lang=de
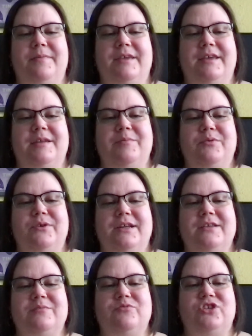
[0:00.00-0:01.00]
In dem Buch geht
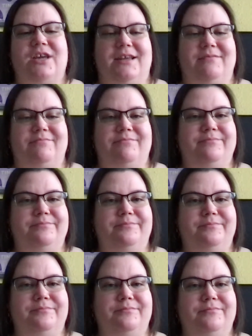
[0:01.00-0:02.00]
es um Shane.
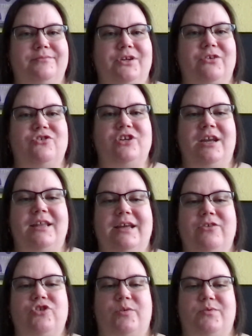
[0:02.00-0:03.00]
Und Shane hat
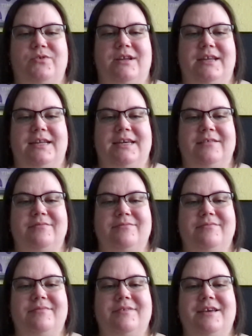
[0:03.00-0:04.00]
einen Job zu erledigen.
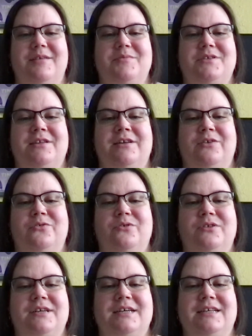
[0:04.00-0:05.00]
Er muss Literatur
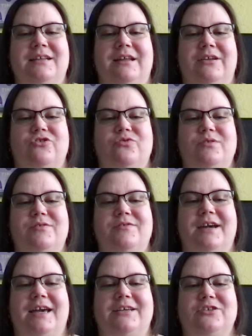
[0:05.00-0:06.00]
unterrichten in einer Schule
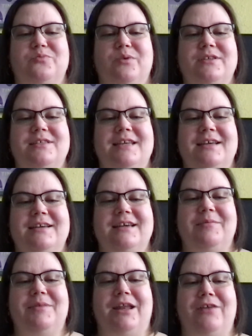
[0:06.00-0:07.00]
für reiche Sprösslinge
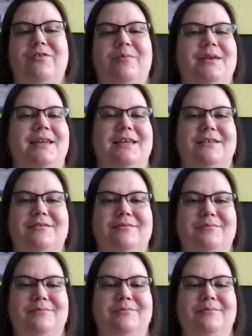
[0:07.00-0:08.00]
krimineller Familien.
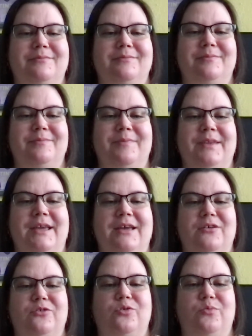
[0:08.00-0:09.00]

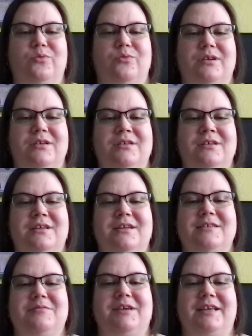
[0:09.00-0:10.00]
Dumm nur,
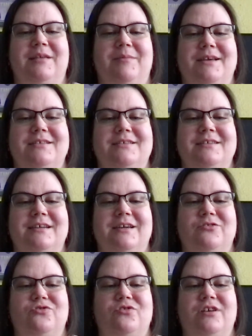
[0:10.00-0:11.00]
dass ihm direkt am ersten Tag
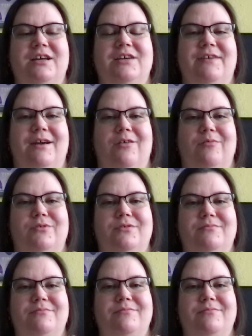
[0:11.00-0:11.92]
eine Schülerin querkommt.